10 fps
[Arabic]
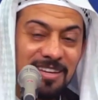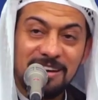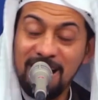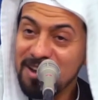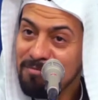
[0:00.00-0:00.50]

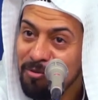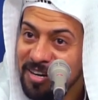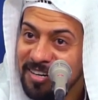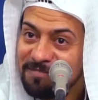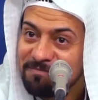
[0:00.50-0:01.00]
لا يا
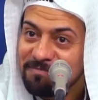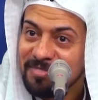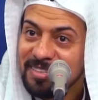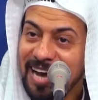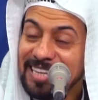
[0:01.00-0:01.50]
مولاي
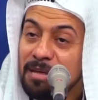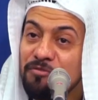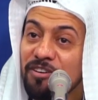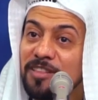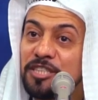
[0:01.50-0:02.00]
هذا
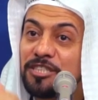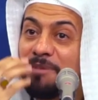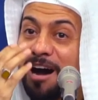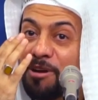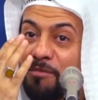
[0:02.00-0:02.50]
بفضل
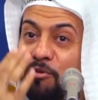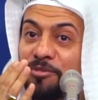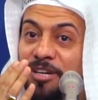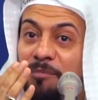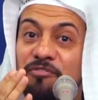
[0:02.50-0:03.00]
الشباب
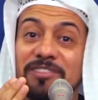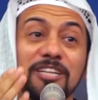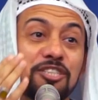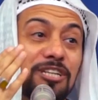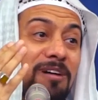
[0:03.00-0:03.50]
المبدع
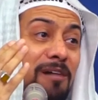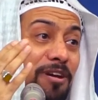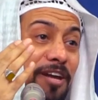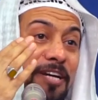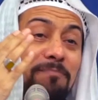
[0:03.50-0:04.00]
بفضل الشباب
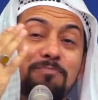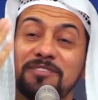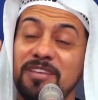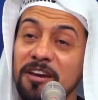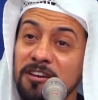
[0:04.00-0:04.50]
اللي يحب
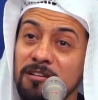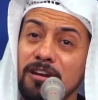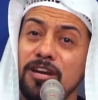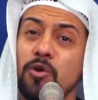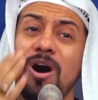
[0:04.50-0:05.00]
التغيير
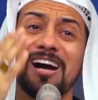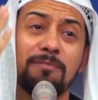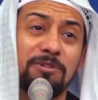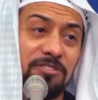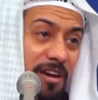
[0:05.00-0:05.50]
اللي
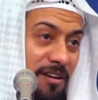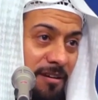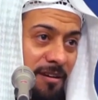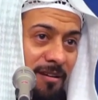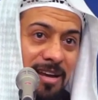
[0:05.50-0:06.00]
يواكب
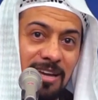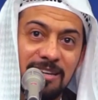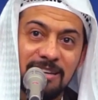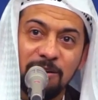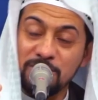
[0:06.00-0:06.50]
التغيير
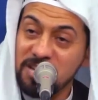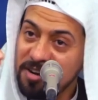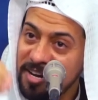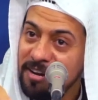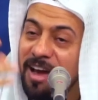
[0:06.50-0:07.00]

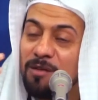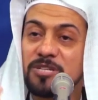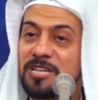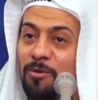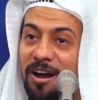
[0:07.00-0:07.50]
وصلنا إلى
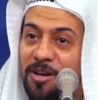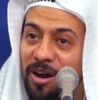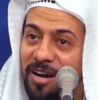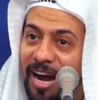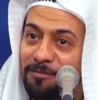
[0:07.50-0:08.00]
هالمستوى
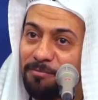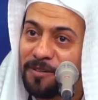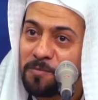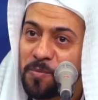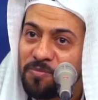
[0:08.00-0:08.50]
أيها
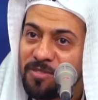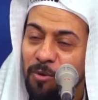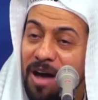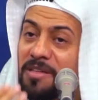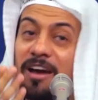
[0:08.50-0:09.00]
الأحبة
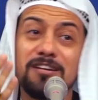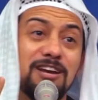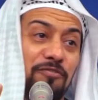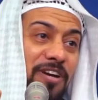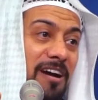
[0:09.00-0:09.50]
وهذا
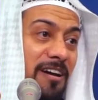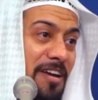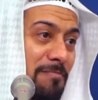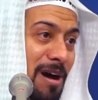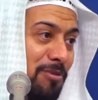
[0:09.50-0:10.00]
قليل في حق
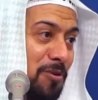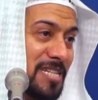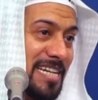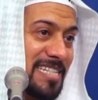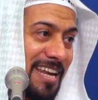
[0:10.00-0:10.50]
الإمام
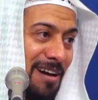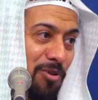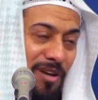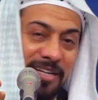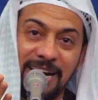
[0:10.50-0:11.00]
الحسين
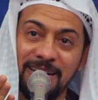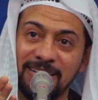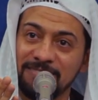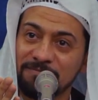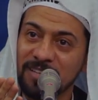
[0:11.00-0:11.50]
سلام الله
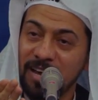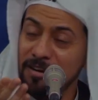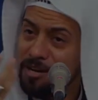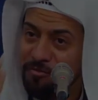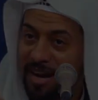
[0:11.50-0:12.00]
عليه
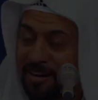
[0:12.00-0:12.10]
قليل في